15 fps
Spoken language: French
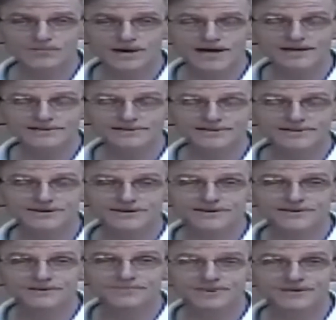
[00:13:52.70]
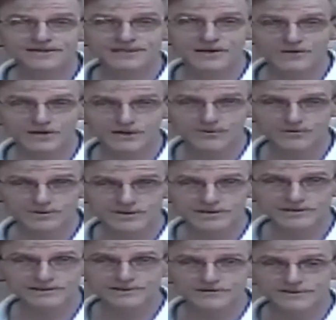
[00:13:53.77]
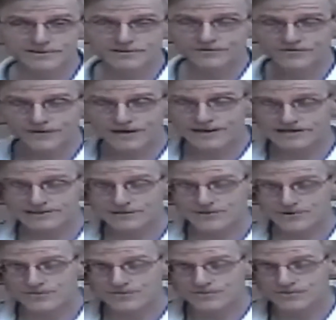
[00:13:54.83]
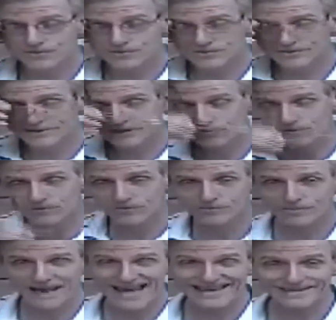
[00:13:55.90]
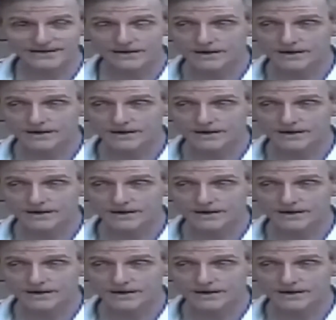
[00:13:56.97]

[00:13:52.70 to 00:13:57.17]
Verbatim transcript: embrasse et euh, merci d'avoir écouté ce fallacieux euh, discours plat,